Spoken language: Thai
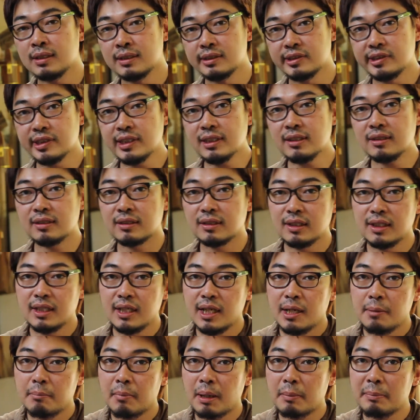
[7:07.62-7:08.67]
ซึ่ง
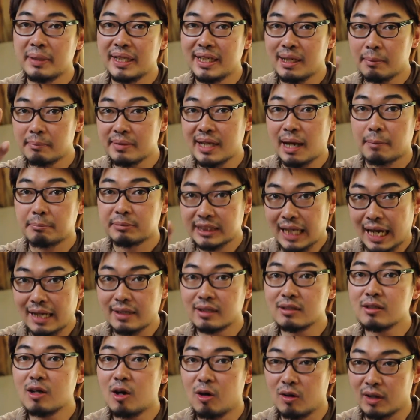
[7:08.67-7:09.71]
มันมีลำดับชั้น
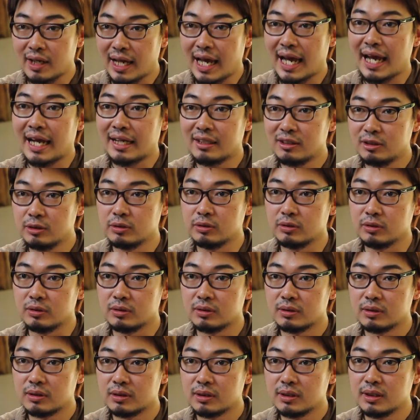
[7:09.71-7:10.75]
ของงาน
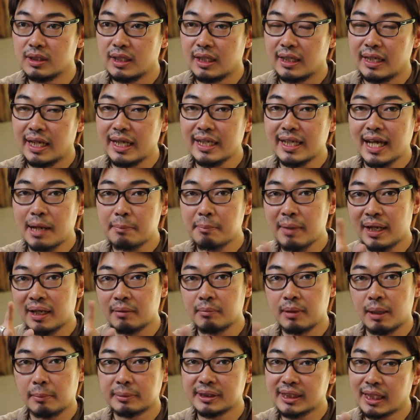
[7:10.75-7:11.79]
และการแบ่ง
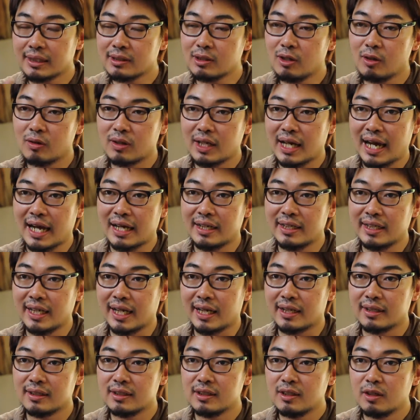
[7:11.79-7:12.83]
ลำดับชั้นของงานเนี่ย
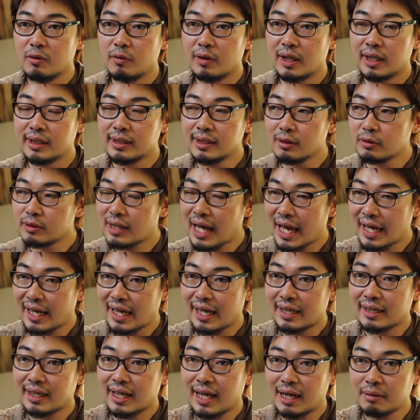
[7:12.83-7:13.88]
เวลาที่เราแรงงา
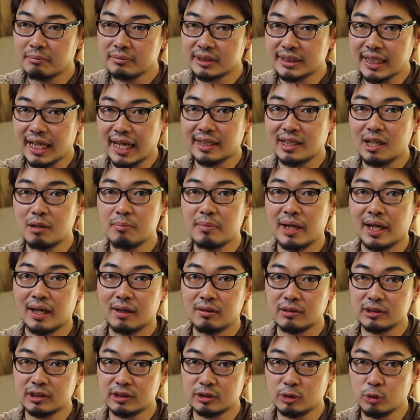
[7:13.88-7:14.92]
นข้ามชาติเข้ามาเขา
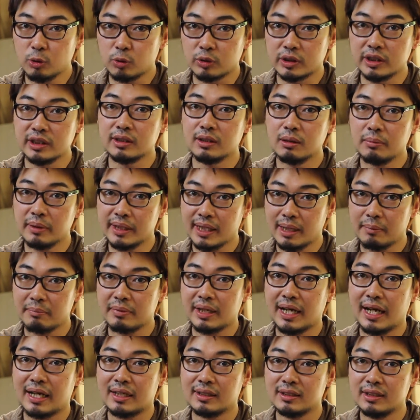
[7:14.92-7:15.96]
จะถูกดึงเข้ามา
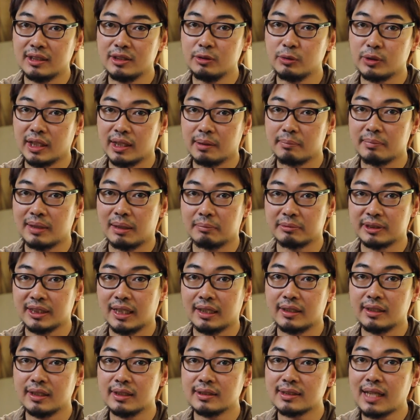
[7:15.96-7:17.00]
ทำงานที่อยู่ในลำดับชั้น
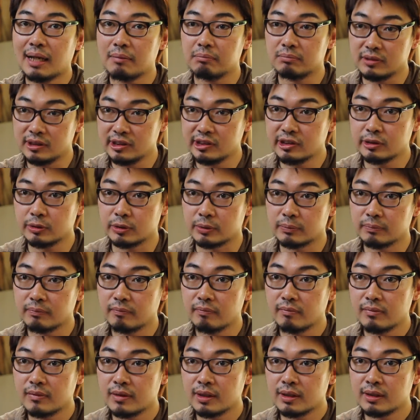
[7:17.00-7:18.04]
ที่ต่ำที่สุด
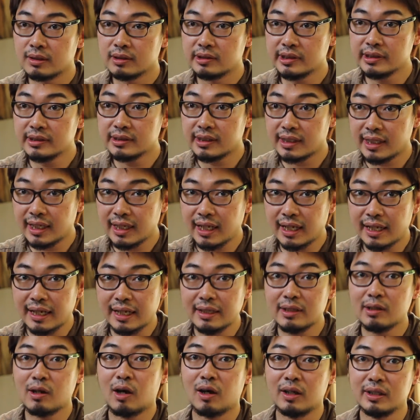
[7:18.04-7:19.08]
ซึ่งจะได้รายได้
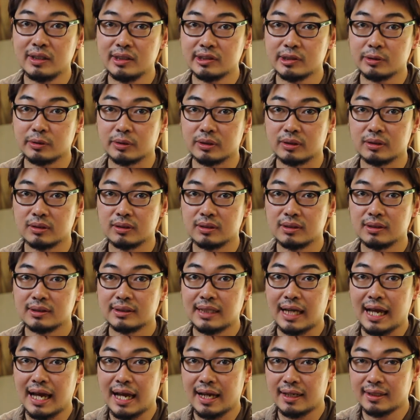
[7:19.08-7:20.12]
น้อยที่สุด
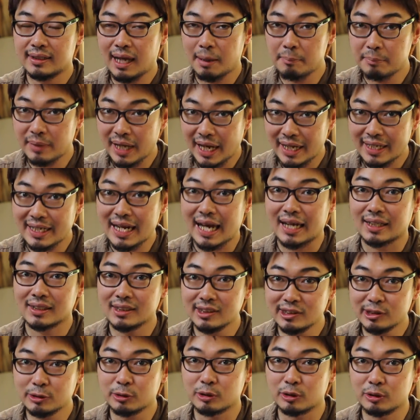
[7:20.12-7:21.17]
แต่ทำงานหนัก
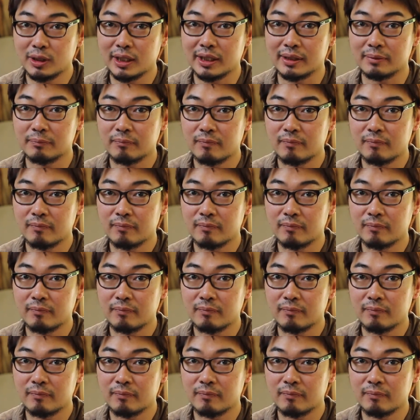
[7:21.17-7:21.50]
ที่สุดด้วย